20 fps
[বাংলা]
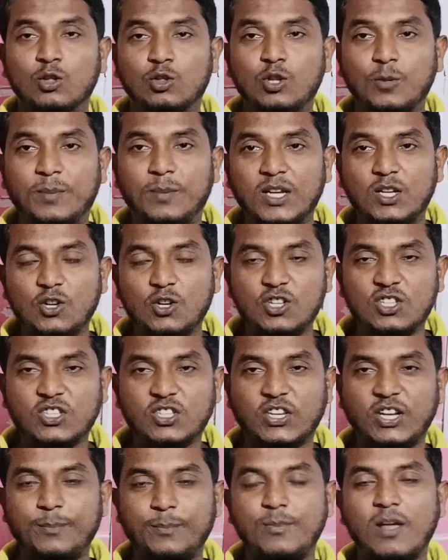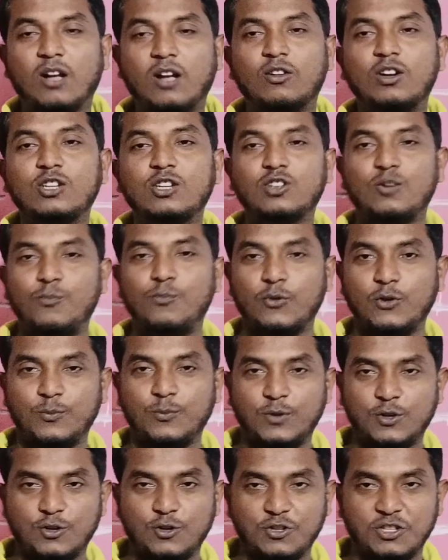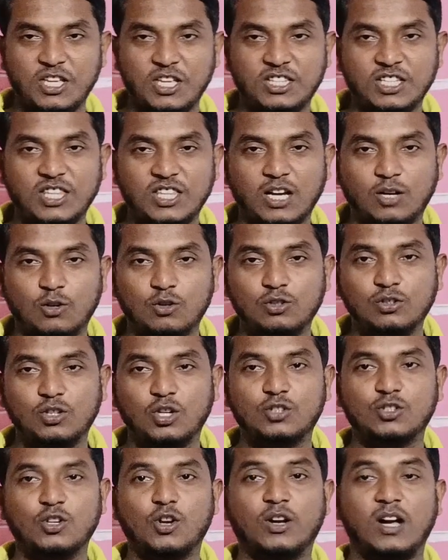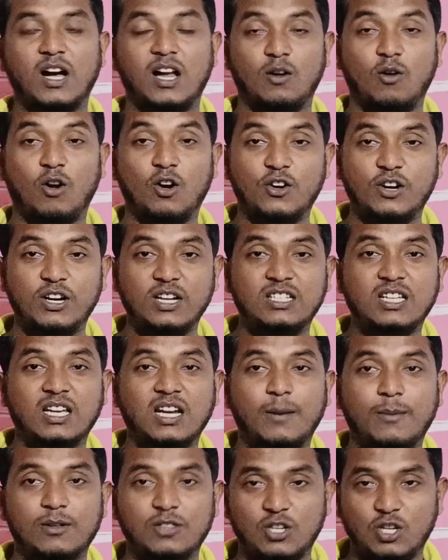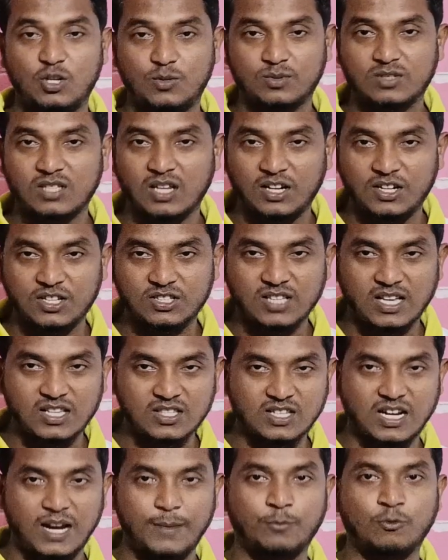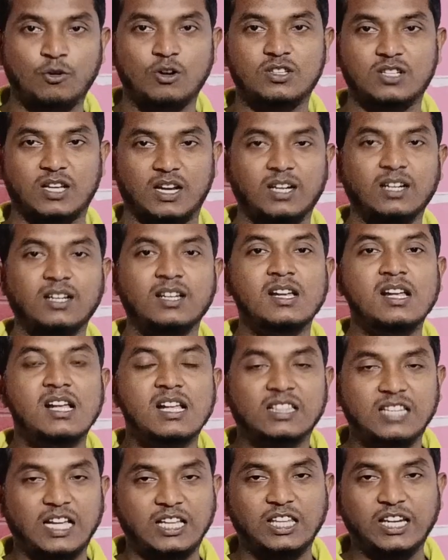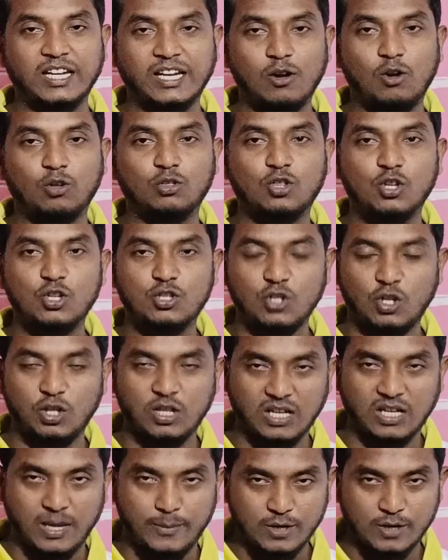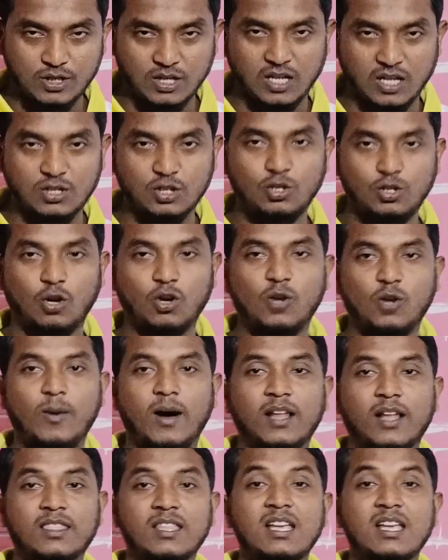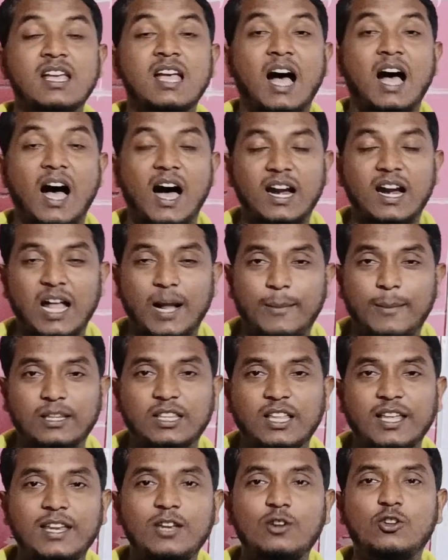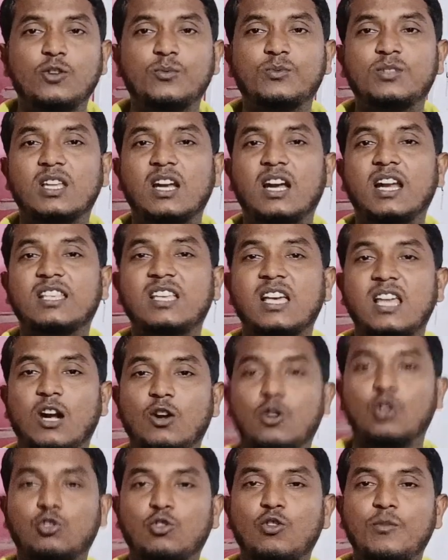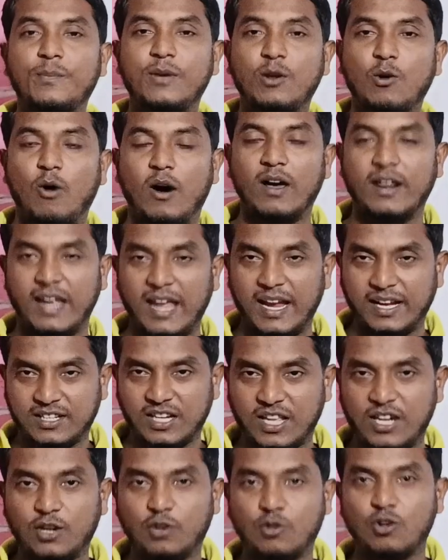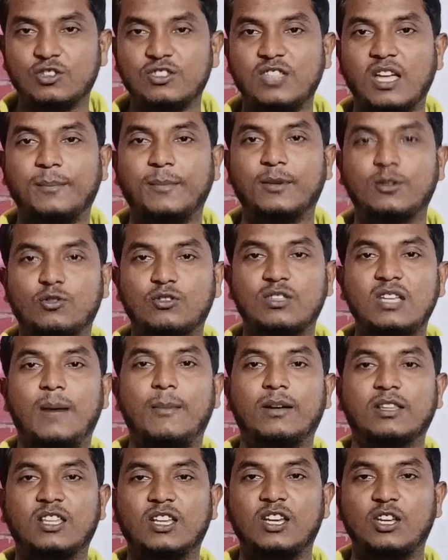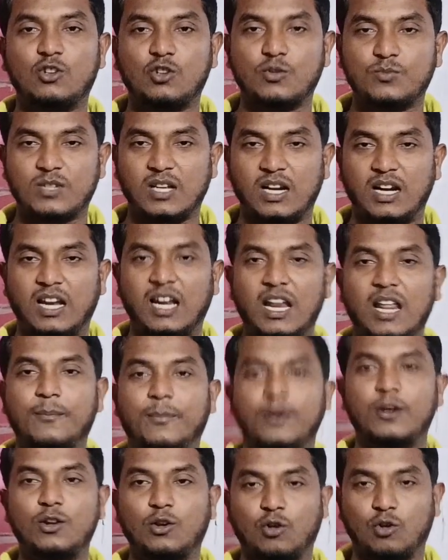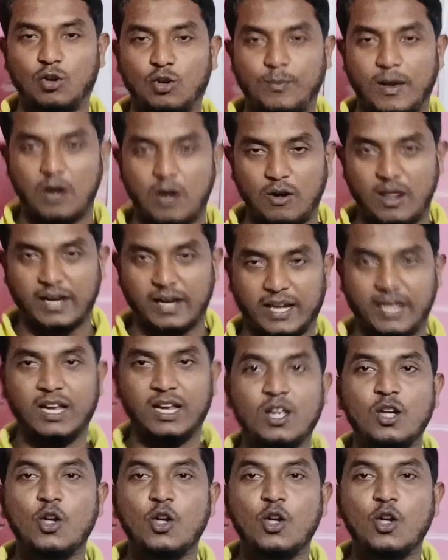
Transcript: তো ভিডিওটি স্ক্রিপ্ট না করে সম্পূর্ণ ভিডিওটি দেখতে থাকুন দর্শক আর অলরেডি যারা আমাদের ইউটিউব চ্যানেলটি সাবস্ক্রাইব করেছেন তাদেরকে অন্তরস্থল থেকে আবার জানাচ্ছি ধন্যবাদ আর আমাদের ইউটিউব চ্যানেলে যারা নতুন ভিওয়ার একটাই রিকোয়েস্ট থাকবে যদি আমাদের ইউটিউব চ্যানেলের ভিডিওগুলো ভালো লাগে